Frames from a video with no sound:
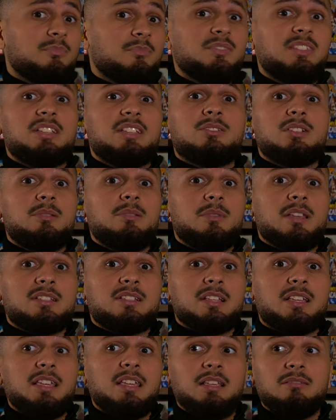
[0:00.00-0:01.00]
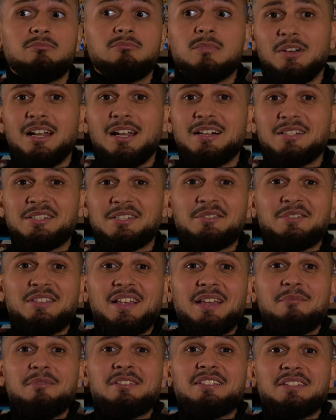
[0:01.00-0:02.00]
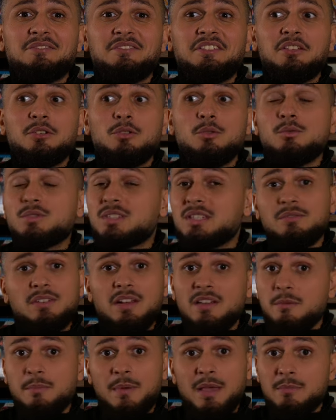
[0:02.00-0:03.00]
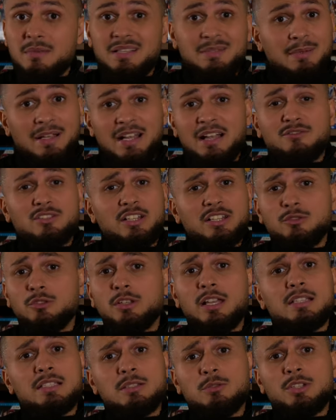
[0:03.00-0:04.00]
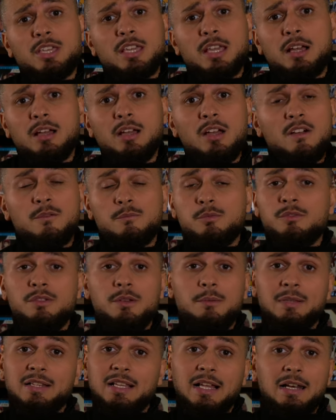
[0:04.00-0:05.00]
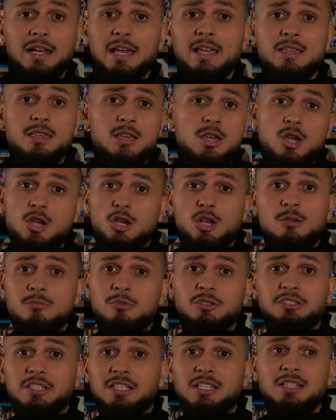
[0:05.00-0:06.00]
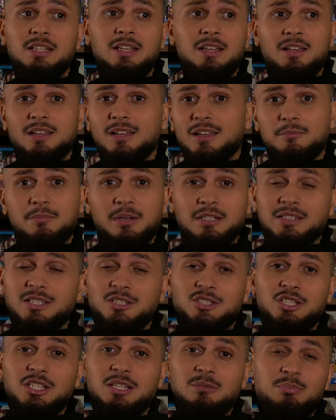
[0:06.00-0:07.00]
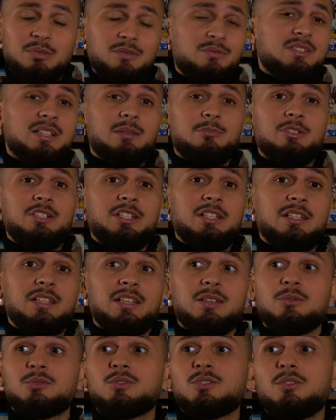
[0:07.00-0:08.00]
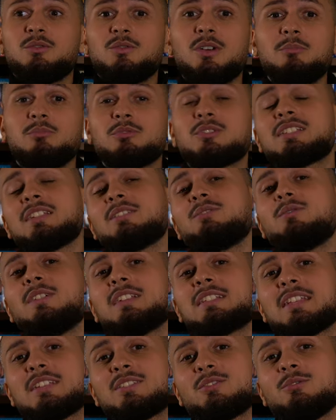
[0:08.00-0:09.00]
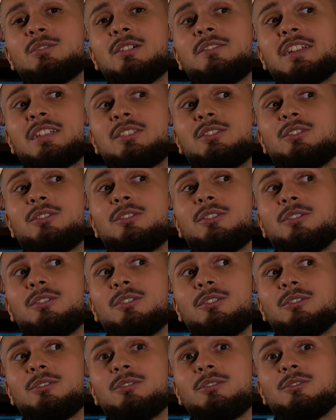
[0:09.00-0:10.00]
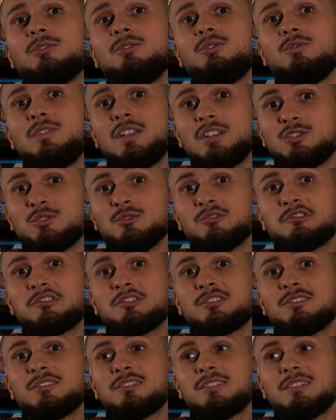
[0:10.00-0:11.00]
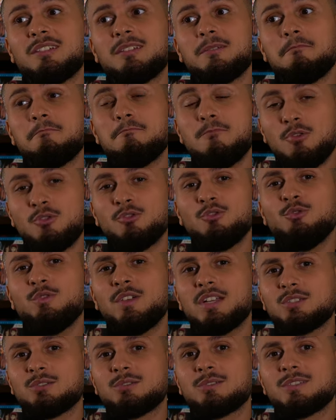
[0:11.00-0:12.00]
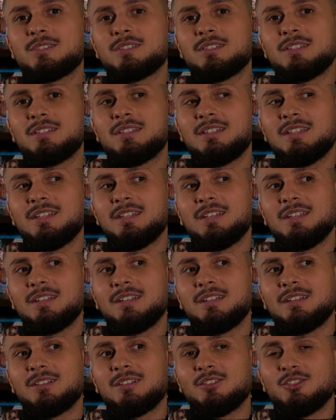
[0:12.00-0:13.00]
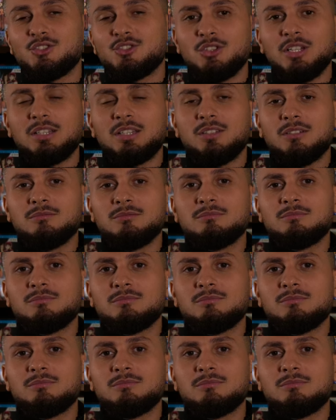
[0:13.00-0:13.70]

Désolé Miyazaki. Voilà, si vous avez aimé cette vidéo ou si vous l'avez pas aimé, c'est pas grave, dans les deux cas c'est ok. Hein. Vous pouvez mettre un like, commenter, partager et puis vous abonner et on se revoit pour cette nouvelle saison avec de nouvelles choses. Beaucoup de nouvelles choses. Quand j'aurai le temps.